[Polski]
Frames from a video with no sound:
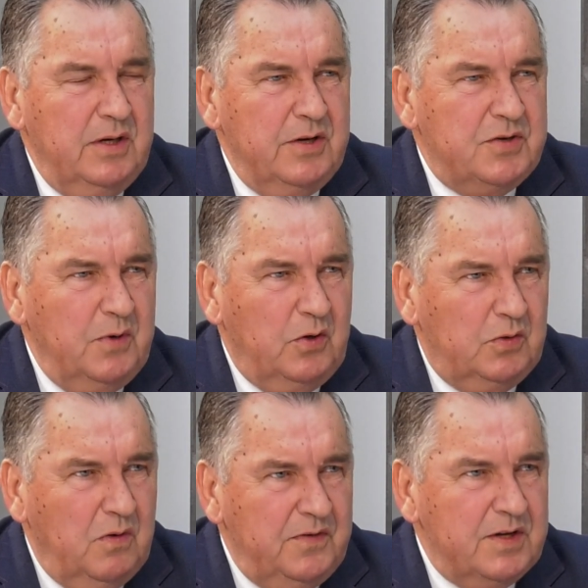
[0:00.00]
Przyjęliśmy
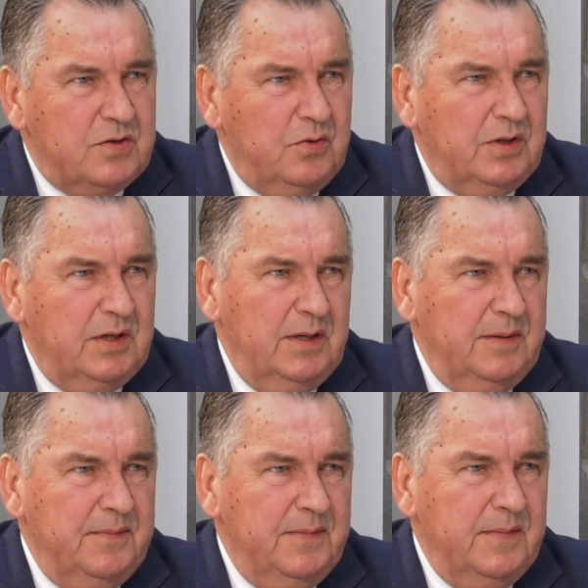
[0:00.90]
kotłownię z Huty.
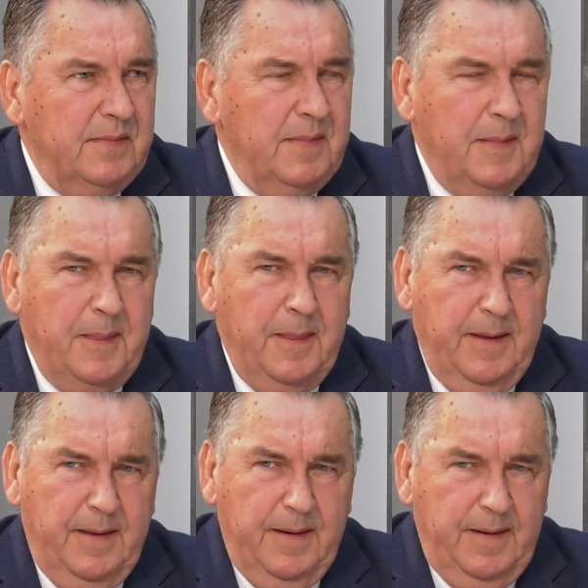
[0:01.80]

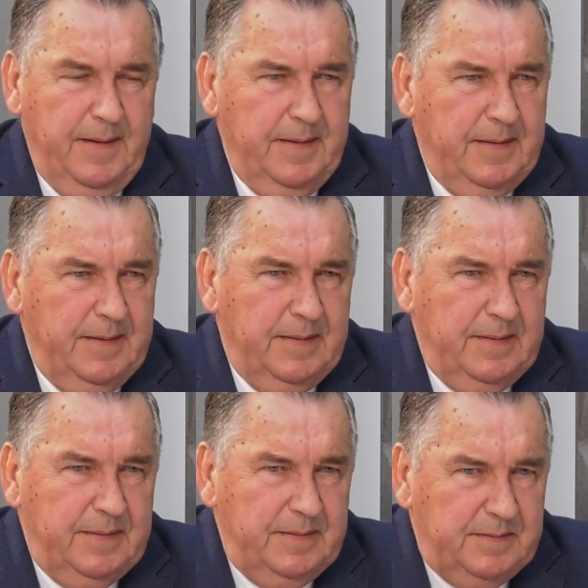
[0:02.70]
Y,
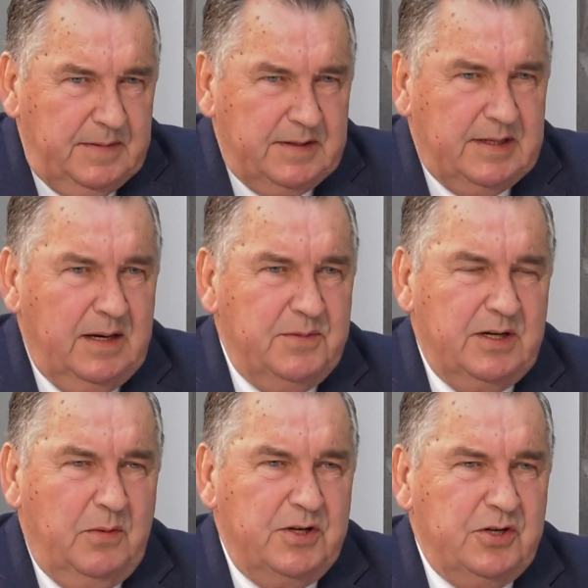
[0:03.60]
na starym
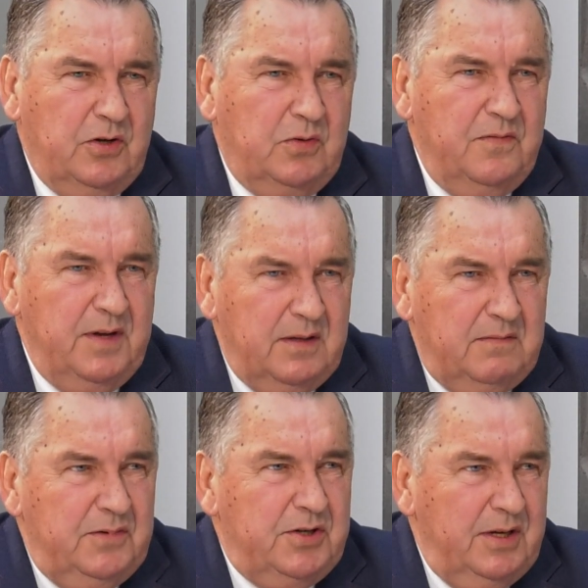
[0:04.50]
zakładzie kotłownia
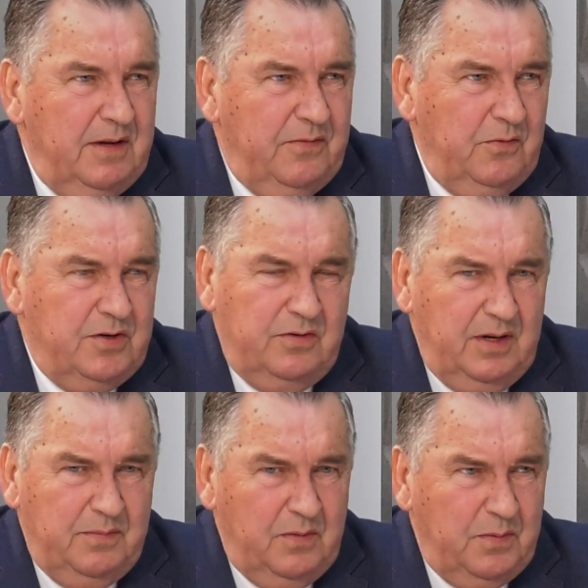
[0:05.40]
dzisiaj nie
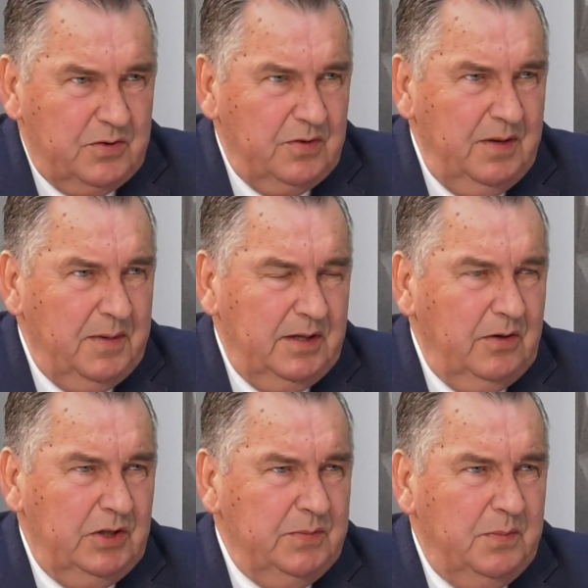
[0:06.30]
funkcjonuje, bo po prostu nie ma
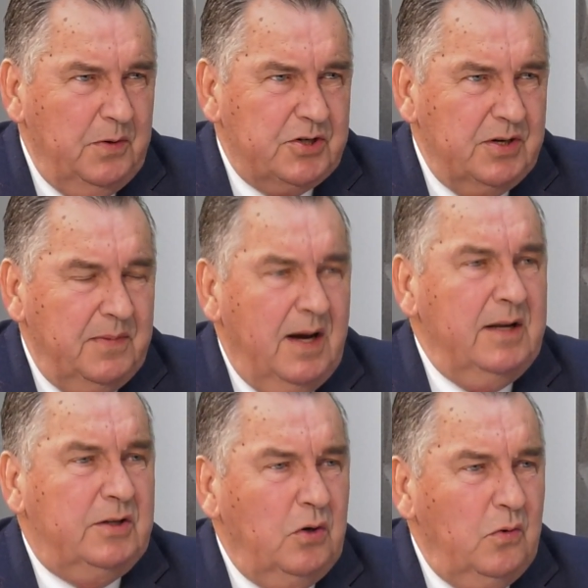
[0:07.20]
tego typu potrzeby,
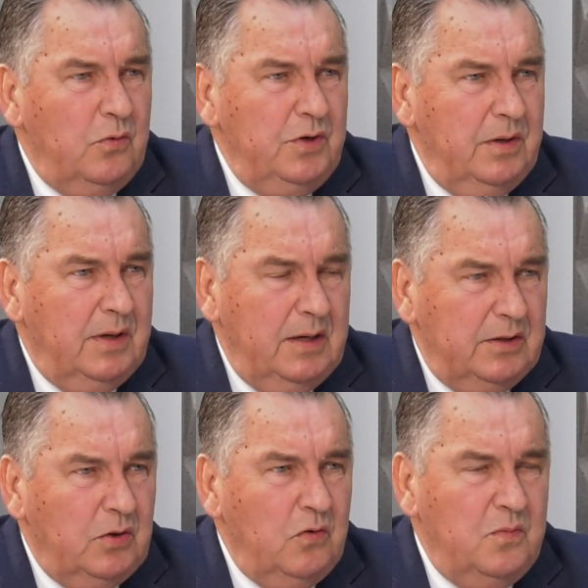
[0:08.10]
ale to, ale
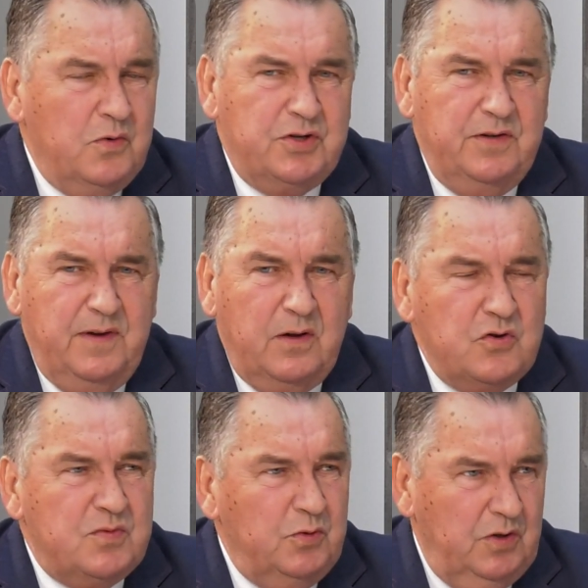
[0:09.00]
to umożliwia
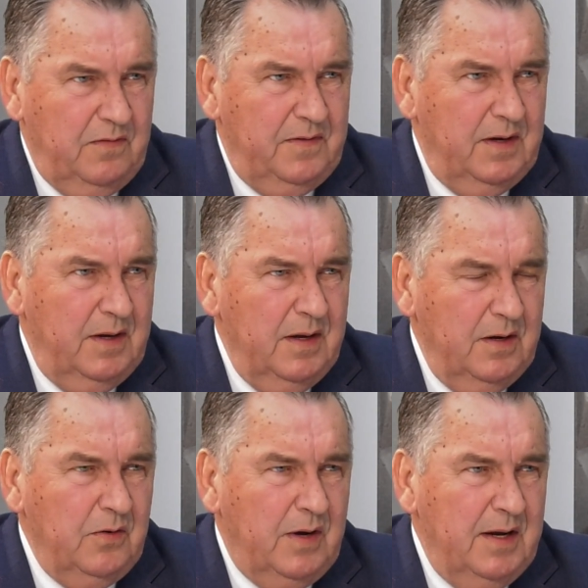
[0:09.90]
rozbudowę
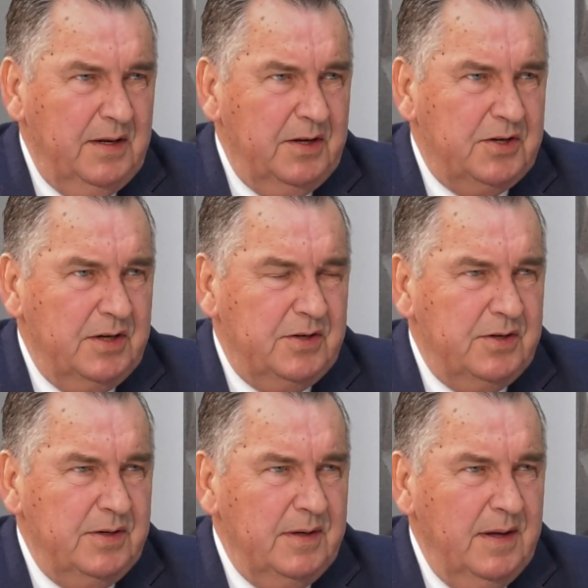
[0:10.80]
lokalnych
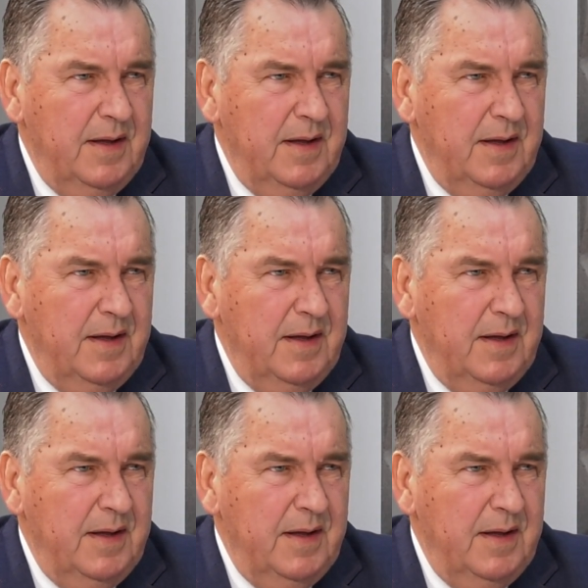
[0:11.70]
sieci.